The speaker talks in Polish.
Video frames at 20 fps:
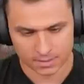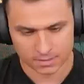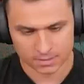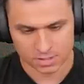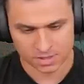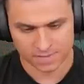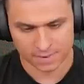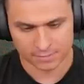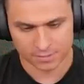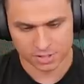
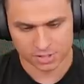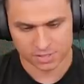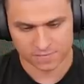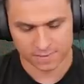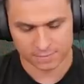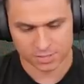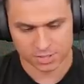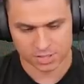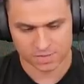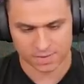Cofam się,
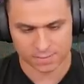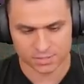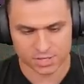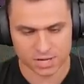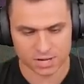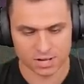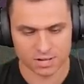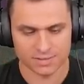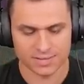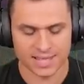cofam się, cofam
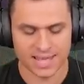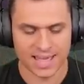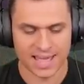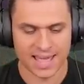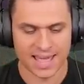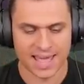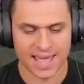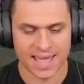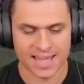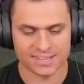się.
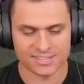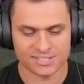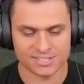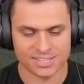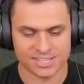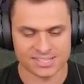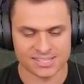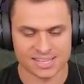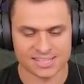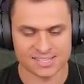
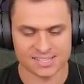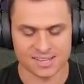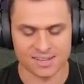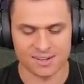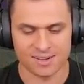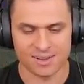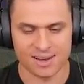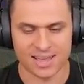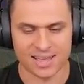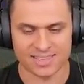Odejście ze
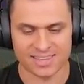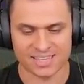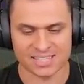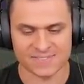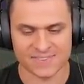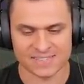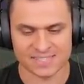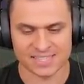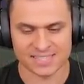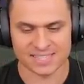Zola, nikt
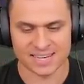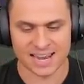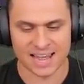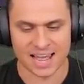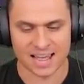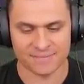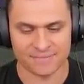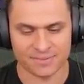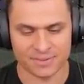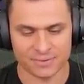z was nie
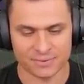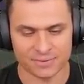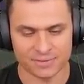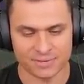trafił.